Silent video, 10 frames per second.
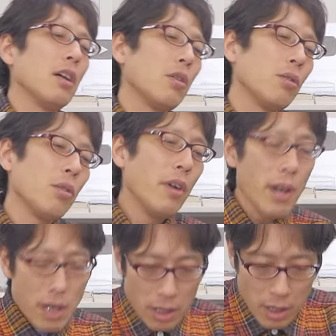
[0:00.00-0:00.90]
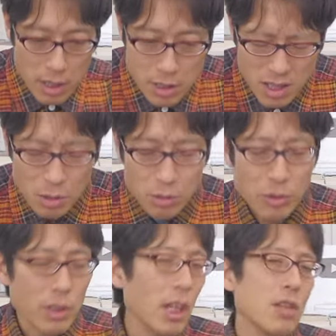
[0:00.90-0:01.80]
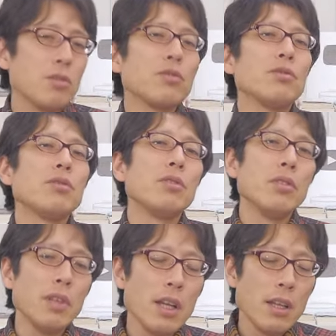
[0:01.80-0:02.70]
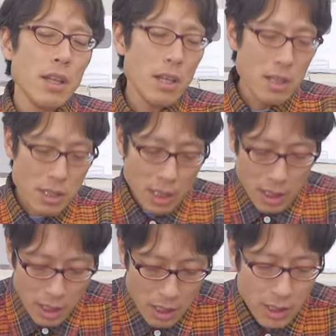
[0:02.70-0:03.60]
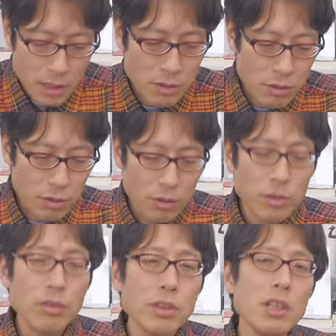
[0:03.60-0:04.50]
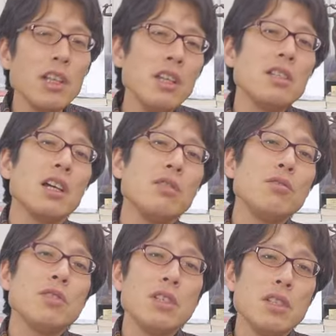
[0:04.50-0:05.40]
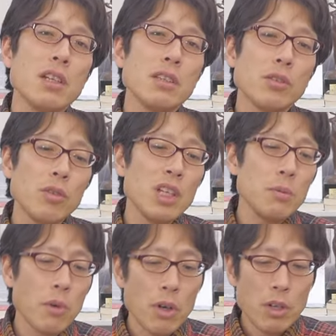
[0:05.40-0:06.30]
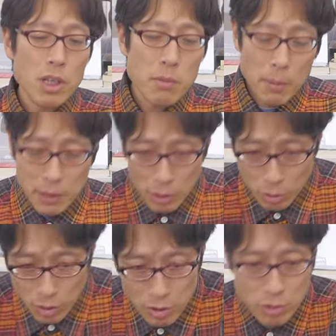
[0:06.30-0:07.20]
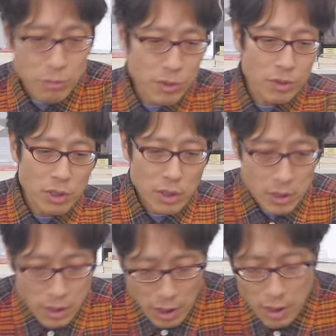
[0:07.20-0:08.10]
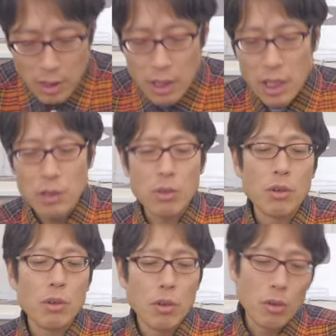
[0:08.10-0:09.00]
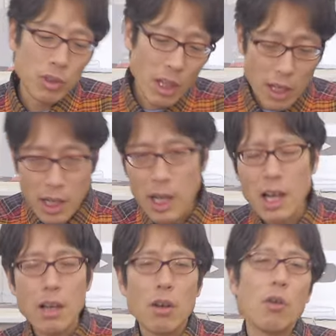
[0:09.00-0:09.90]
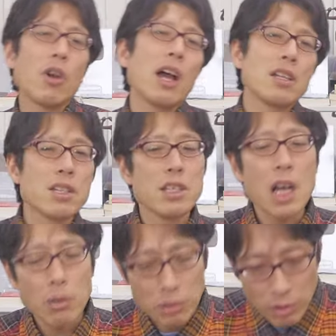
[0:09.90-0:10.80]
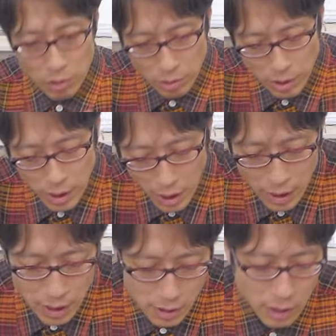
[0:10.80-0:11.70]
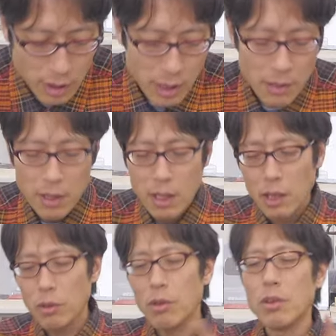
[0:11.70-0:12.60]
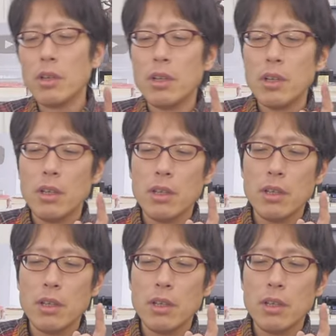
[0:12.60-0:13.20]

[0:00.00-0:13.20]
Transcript: この連携してことに対処するというね、平時から連携することによって、いざ有事になった時にも、今まで通りスムーズにですね、お互いが補完し合うという。はい。だからね、普通